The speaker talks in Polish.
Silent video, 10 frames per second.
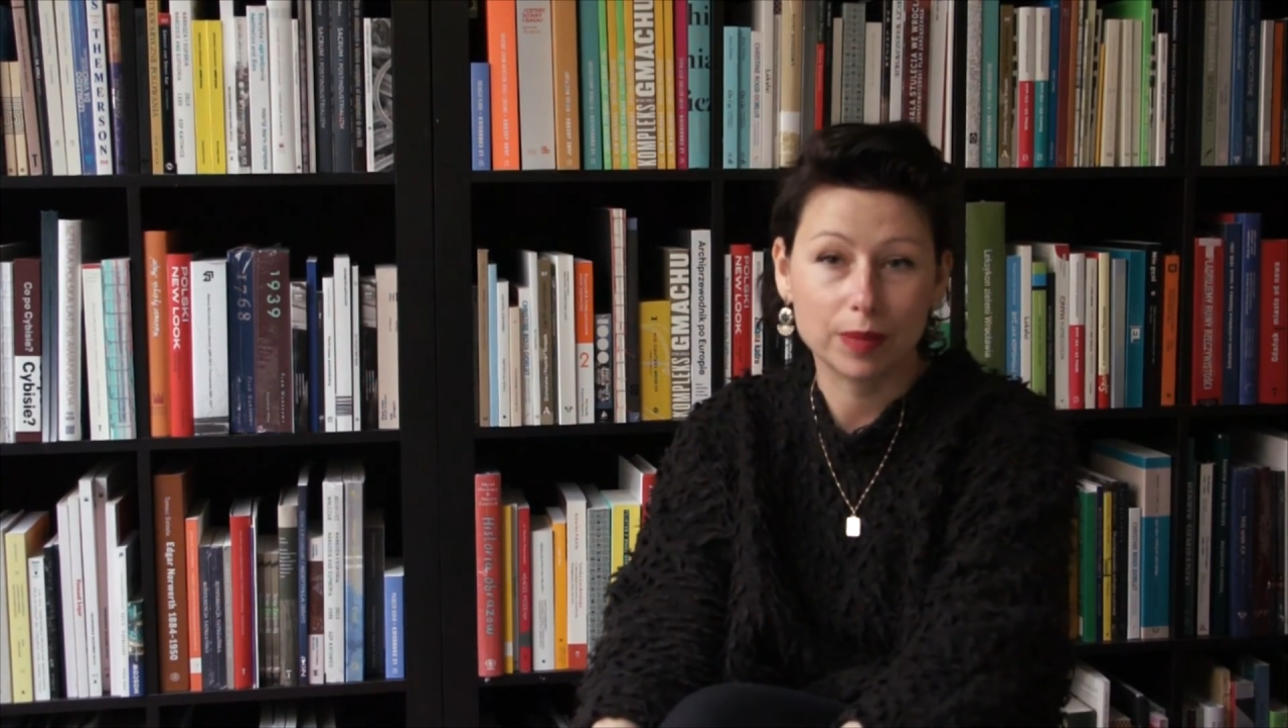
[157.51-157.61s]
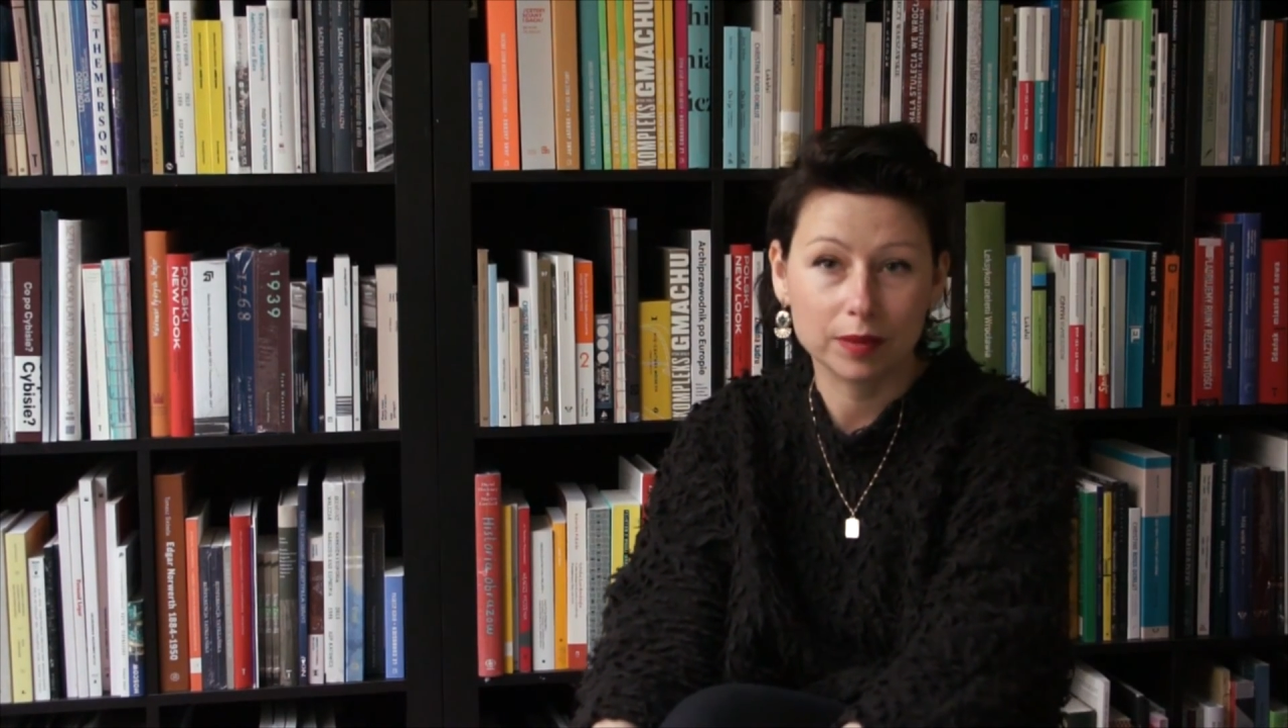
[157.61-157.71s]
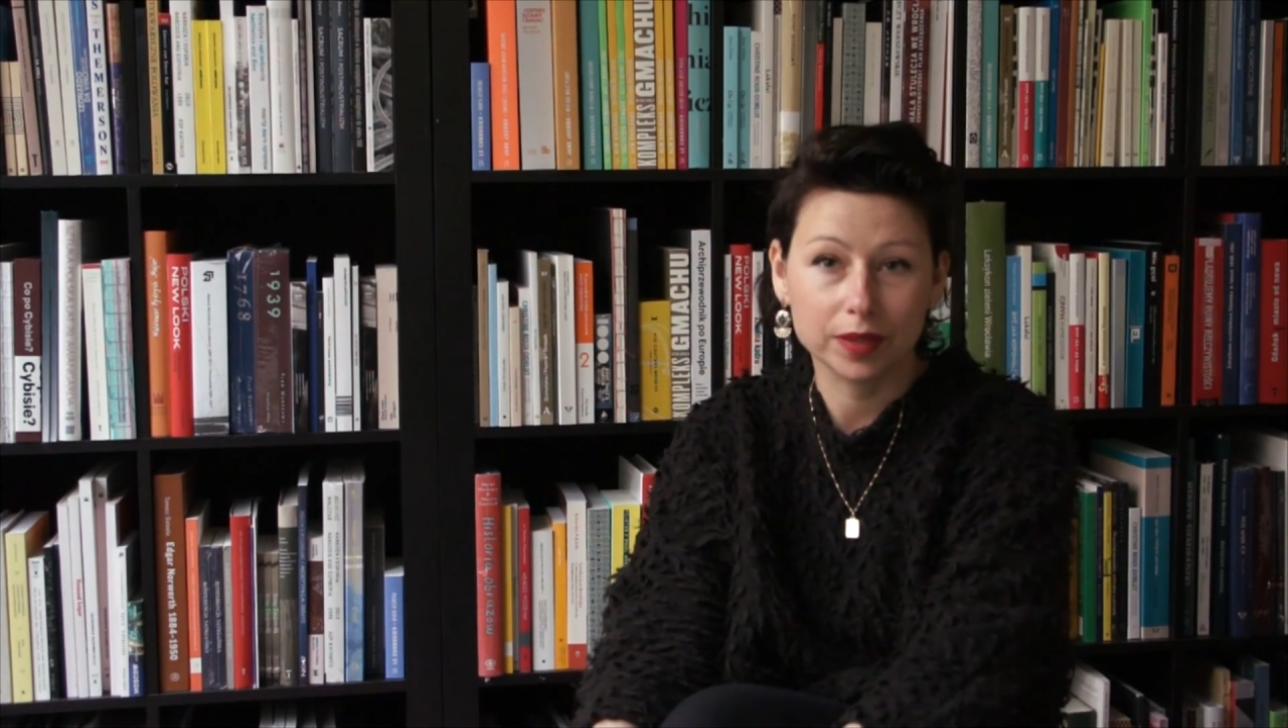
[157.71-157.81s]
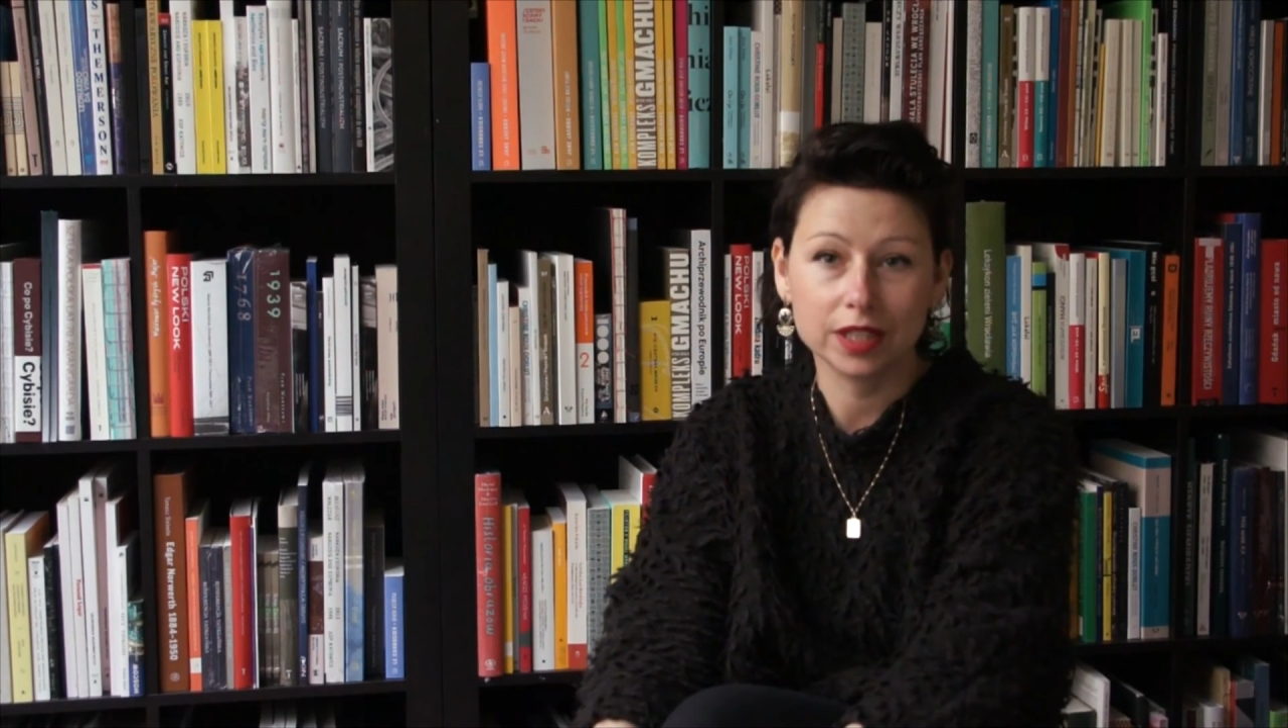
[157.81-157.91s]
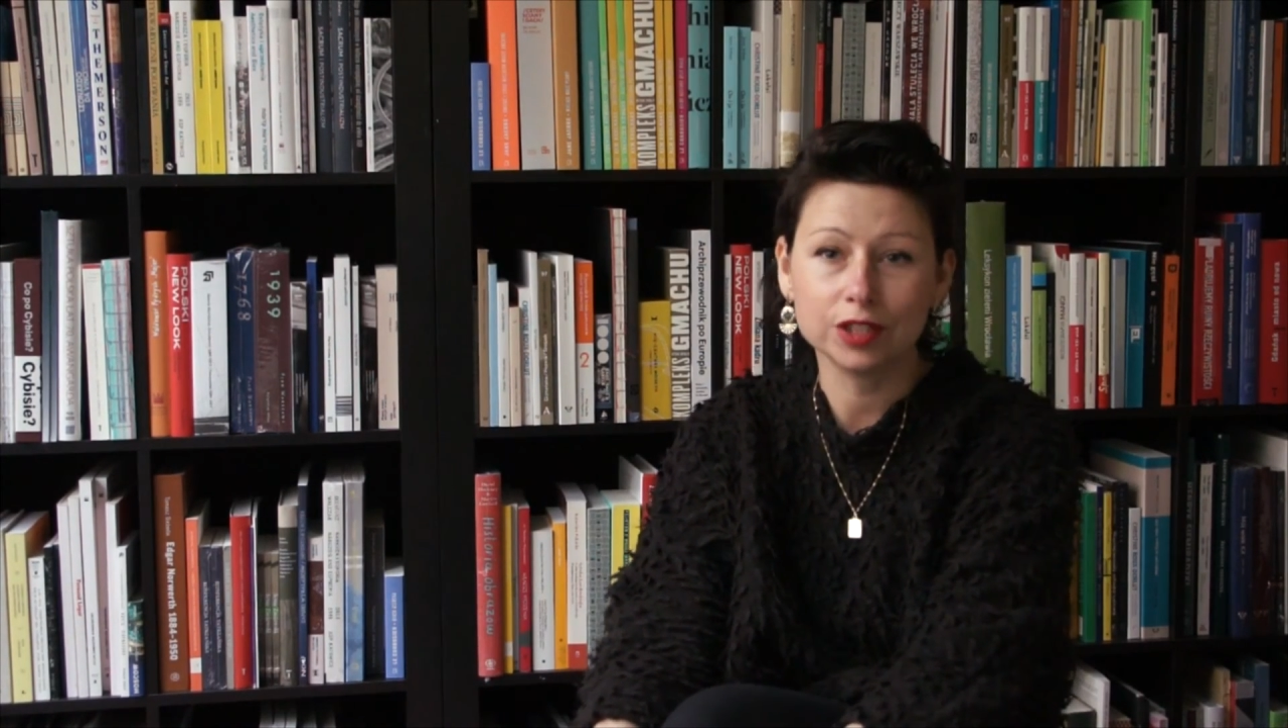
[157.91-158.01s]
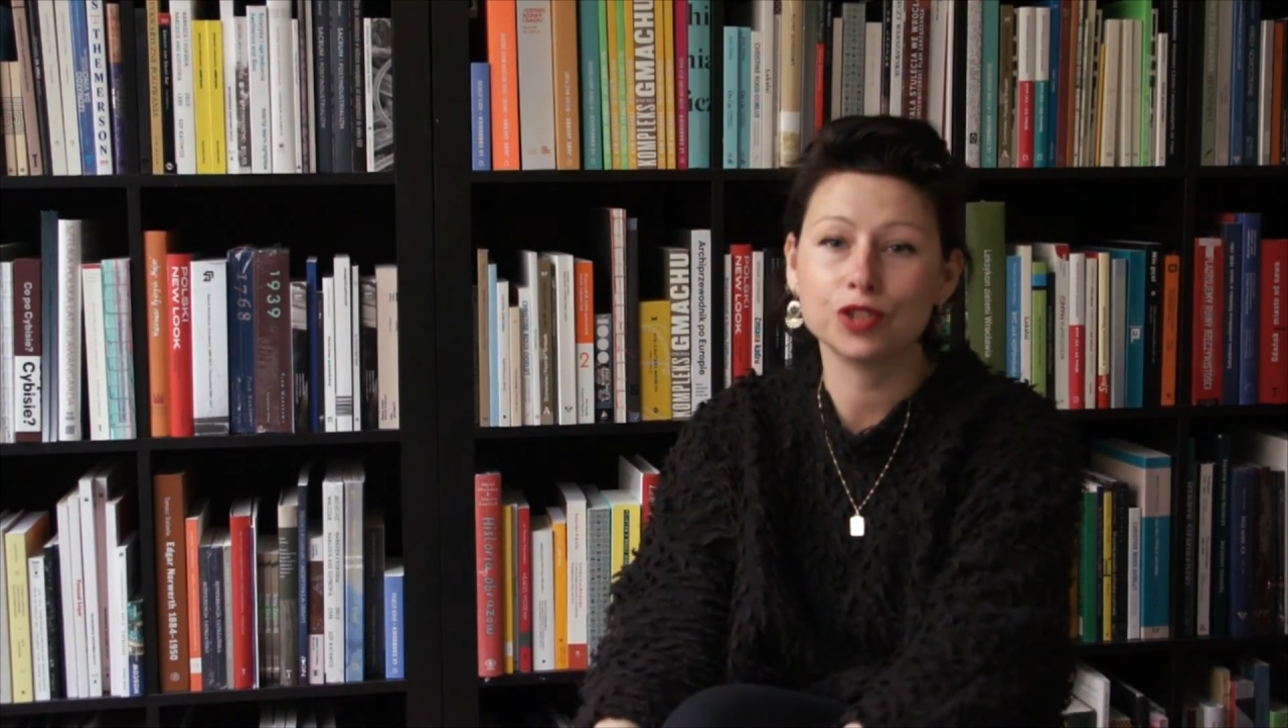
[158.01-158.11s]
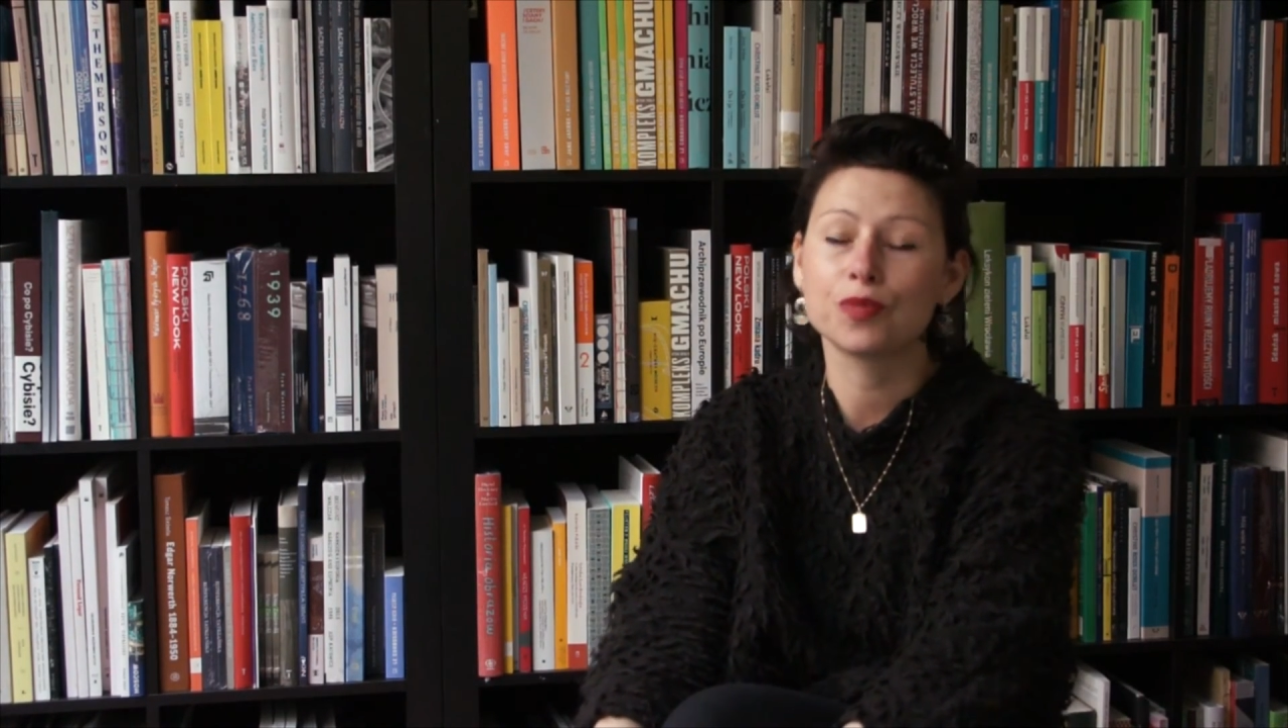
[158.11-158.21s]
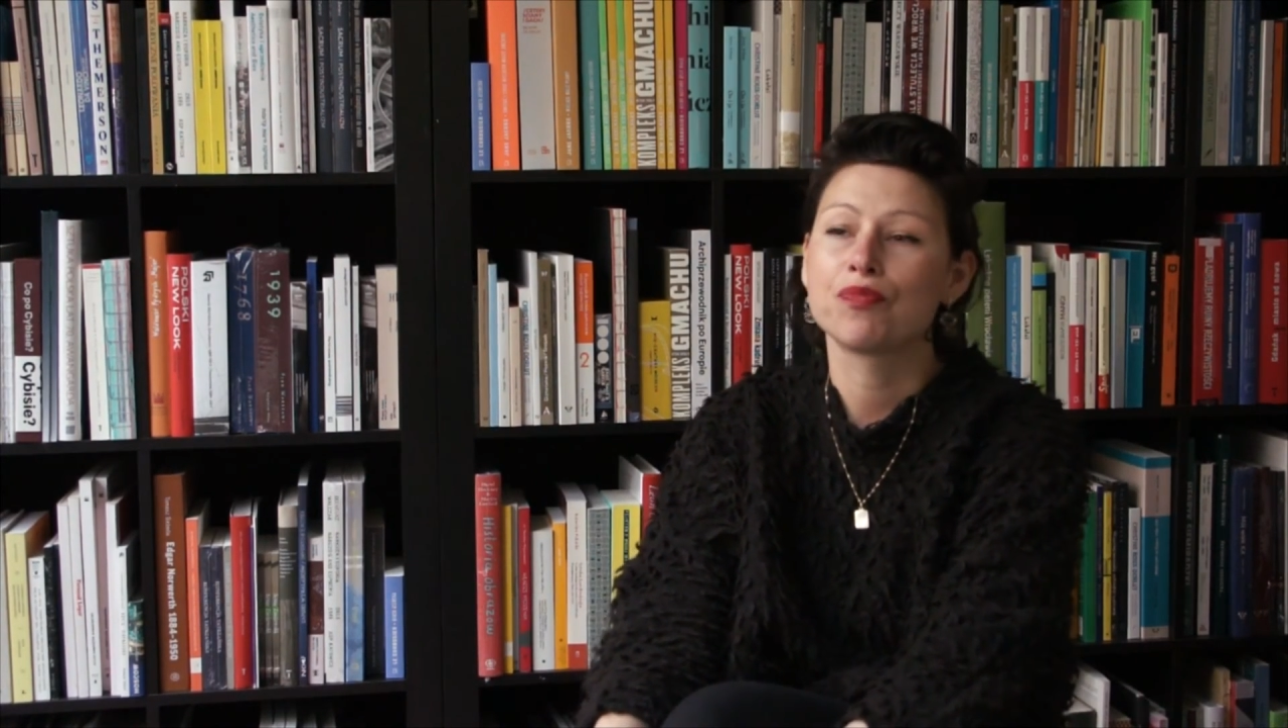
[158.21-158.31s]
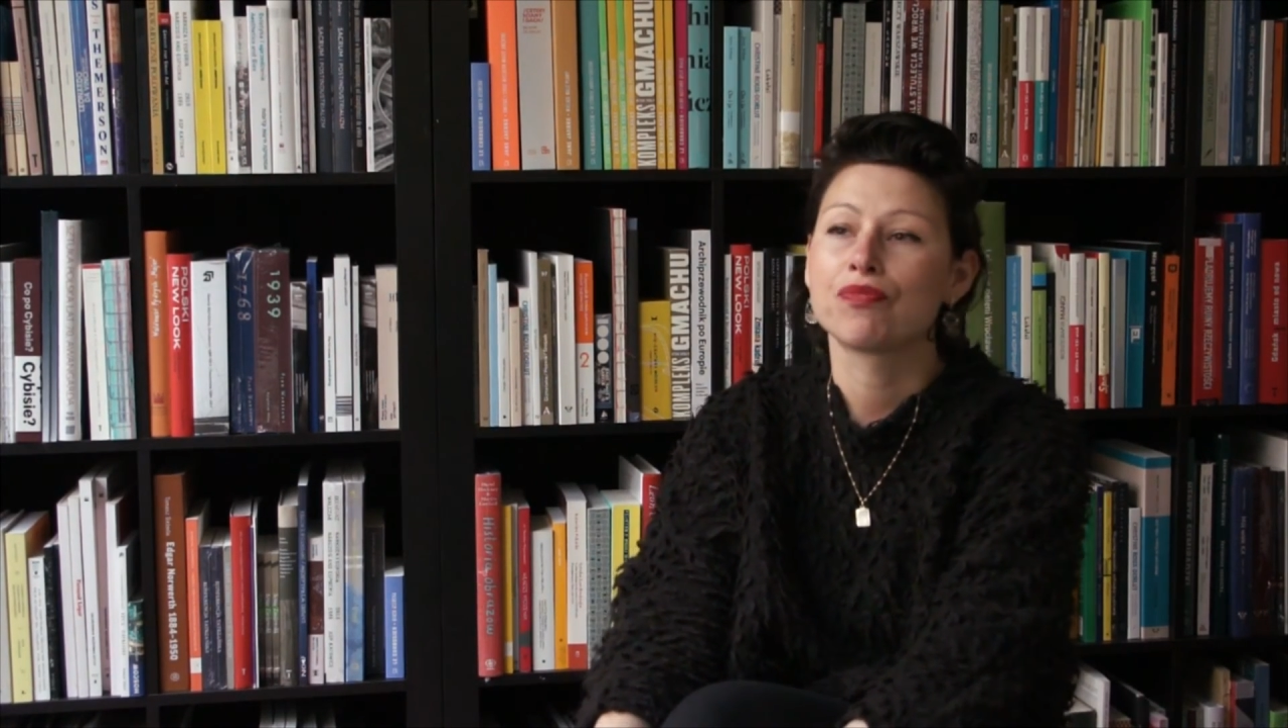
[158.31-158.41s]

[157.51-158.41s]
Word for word: pamięć?